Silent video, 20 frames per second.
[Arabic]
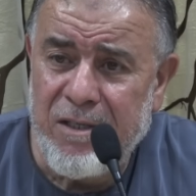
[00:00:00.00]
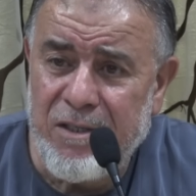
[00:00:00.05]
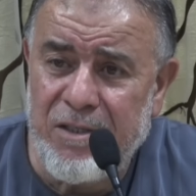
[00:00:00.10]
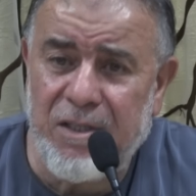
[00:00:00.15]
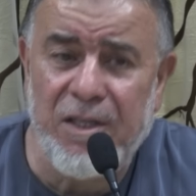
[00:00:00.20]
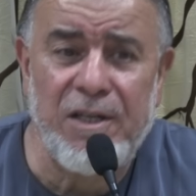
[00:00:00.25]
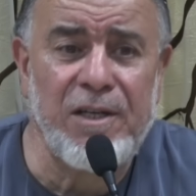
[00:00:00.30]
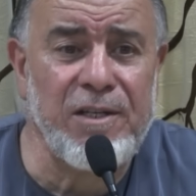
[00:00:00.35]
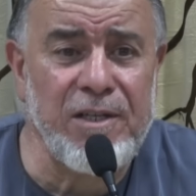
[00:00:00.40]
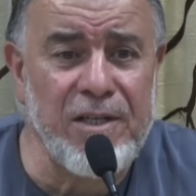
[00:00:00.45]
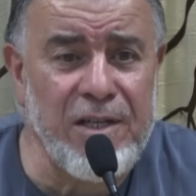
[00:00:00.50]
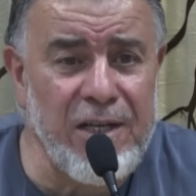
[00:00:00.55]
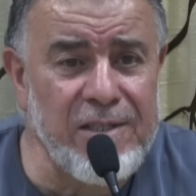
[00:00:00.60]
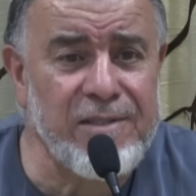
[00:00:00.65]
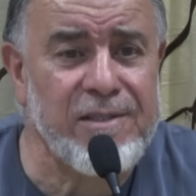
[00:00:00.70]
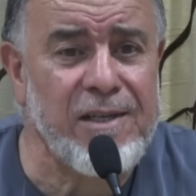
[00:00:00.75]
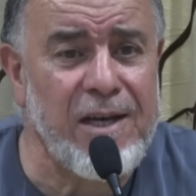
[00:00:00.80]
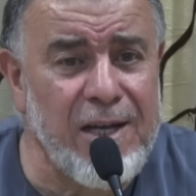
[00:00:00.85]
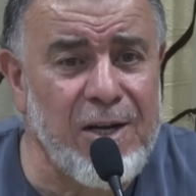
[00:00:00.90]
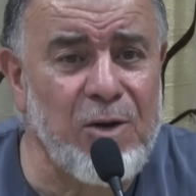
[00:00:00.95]
يعني
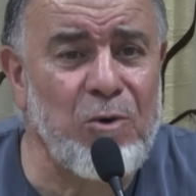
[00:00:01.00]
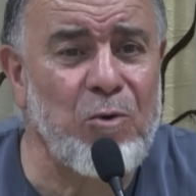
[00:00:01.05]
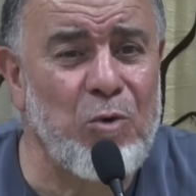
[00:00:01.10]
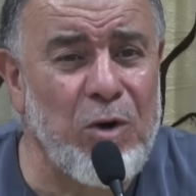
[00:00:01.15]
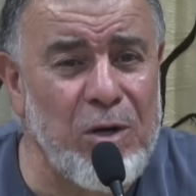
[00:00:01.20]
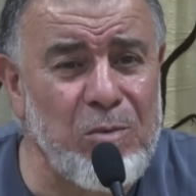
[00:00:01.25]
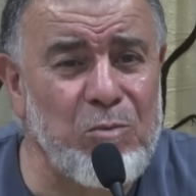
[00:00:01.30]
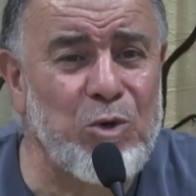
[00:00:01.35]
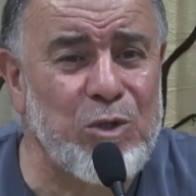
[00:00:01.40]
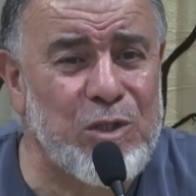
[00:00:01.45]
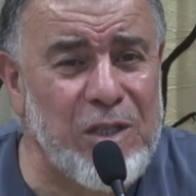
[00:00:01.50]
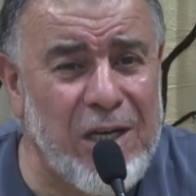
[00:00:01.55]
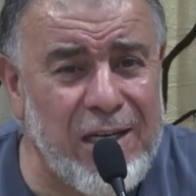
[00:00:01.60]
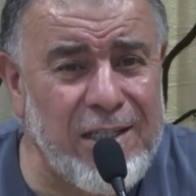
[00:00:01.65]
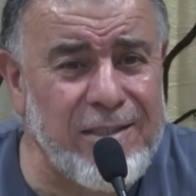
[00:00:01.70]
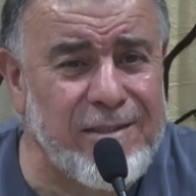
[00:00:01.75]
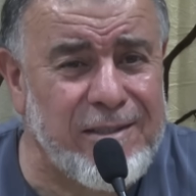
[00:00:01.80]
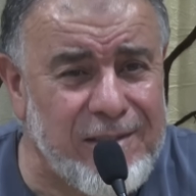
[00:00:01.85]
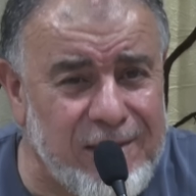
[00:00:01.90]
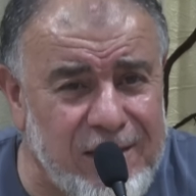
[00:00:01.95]
الأزهر هو
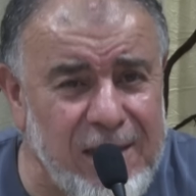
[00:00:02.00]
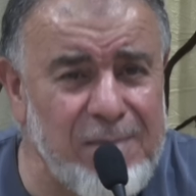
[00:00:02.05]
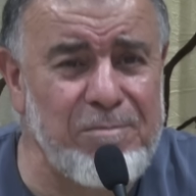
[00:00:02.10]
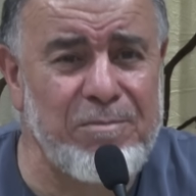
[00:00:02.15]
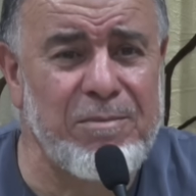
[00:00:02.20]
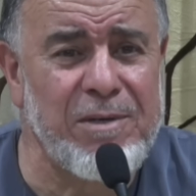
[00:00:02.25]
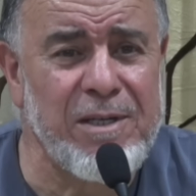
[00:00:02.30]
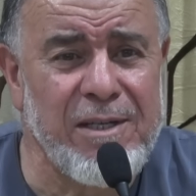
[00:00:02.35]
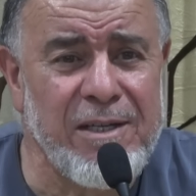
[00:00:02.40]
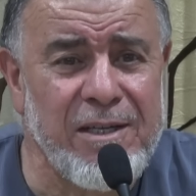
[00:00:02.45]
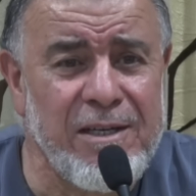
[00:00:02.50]
المتقدم